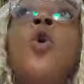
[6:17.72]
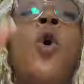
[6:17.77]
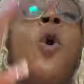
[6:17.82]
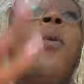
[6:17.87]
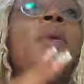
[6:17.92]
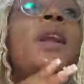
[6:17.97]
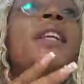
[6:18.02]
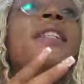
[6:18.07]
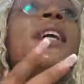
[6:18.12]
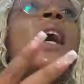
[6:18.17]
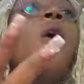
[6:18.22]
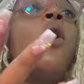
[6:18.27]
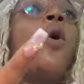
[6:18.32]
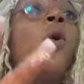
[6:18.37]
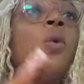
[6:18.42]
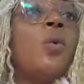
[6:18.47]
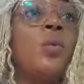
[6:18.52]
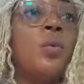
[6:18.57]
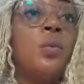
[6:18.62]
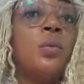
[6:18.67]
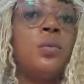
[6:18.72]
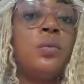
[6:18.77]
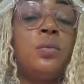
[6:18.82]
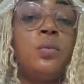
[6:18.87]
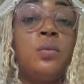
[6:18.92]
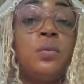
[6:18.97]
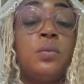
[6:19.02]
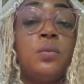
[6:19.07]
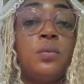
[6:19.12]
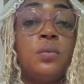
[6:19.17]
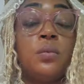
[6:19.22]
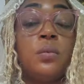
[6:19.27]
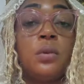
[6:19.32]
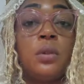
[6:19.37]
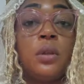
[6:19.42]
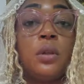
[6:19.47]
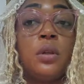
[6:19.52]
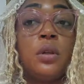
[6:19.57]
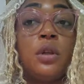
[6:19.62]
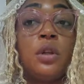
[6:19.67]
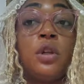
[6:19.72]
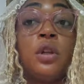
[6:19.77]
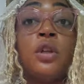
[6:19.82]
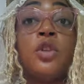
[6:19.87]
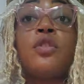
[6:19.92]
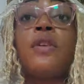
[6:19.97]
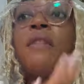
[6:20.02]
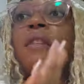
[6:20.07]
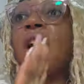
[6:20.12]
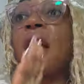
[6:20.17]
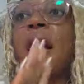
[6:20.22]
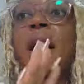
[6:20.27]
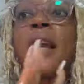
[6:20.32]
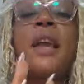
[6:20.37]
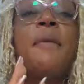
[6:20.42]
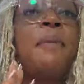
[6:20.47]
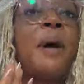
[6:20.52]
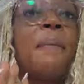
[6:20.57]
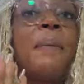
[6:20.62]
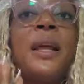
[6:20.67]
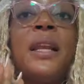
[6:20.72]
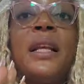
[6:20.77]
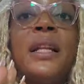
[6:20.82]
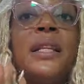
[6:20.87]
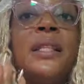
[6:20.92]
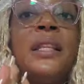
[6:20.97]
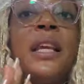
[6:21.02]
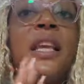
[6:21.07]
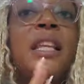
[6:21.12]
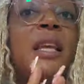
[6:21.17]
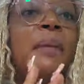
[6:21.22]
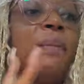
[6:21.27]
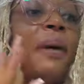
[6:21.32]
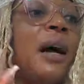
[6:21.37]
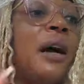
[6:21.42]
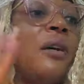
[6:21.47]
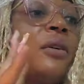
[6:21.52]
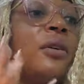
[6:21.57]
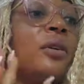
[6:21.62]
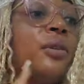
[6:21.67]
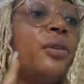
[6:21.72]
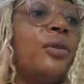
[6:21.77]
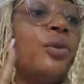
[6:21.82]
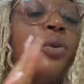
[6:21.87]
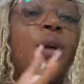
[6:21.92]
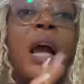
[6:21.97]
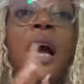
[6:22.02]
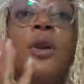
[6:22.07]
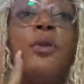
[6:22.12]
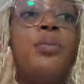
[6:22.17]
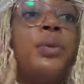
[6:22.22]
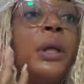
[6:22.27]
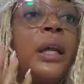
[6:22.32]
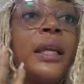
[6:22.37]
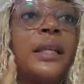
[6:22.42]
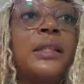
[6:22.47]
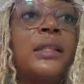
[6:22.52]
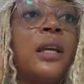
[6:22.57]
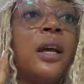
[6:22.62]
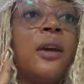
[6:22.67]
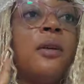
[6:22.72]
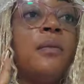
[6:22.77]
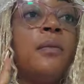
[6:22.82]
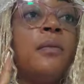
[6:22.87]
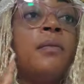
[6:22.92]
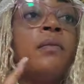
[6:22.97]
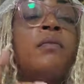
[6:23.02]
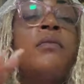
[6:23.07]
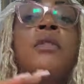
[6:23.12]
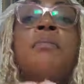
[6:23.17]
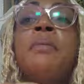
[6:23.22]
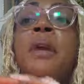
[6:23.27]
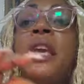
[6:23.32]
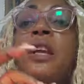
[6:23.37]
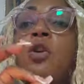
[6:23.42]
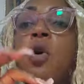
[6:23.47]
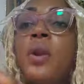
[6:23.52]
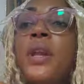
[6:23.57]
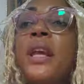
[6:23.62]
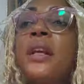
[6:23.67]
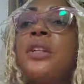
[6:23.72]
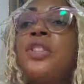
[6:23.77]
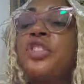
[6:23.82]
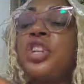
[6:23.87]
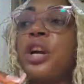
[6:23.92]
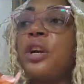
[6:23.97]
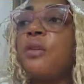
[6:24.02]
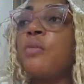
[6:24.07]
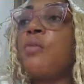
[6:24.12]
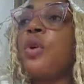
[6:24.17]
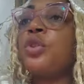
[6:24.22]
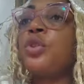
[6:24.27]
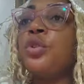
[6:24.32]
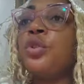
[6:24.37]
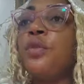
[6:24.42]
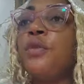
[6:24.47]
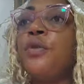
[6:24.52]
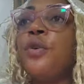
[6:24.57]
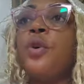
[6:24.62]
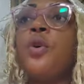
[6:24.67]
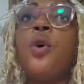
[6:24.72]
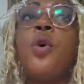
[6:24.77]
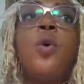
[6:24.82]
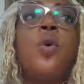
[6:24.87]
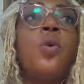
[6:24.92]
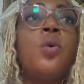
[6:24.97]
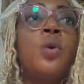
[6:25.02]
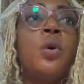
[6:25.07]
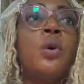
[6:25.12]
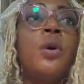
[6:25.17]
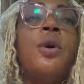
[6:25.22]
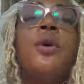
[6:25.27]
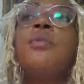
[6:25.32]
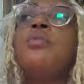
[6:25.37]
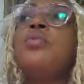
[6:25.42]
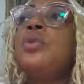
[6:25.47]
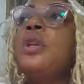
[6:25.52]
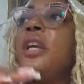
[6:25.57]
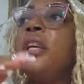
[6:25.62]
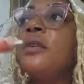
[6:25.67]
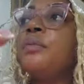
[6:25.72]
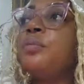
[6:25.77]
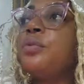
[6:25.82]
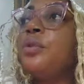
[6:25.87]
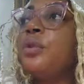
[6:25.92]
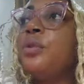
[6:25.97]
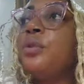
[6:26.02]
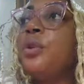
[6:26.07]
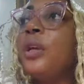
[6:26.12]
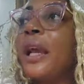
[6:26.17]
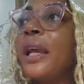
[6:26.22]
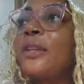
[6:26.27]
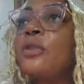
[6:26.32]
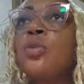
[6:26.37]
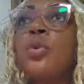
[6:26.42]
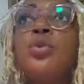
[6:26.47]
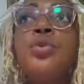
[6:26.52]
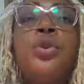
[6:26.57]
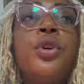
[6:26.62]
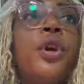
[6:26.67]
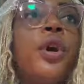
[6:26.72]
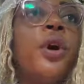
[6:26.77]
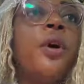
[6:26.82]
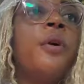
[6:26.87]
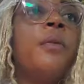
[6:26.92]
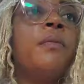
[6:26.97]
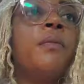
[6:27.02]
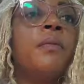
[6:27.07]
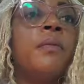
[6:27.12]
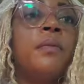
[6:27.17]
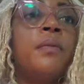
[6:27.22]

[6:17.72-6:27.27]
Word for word: en Europe, les gens ont. Tu vas voir quelqu'un, il ne part pas à l'église, hein, il n'est pas euh, le gars le plus chrétien, mais il connaît que chaque mois, je donne 20 euros pour, pour le, resto du cœur.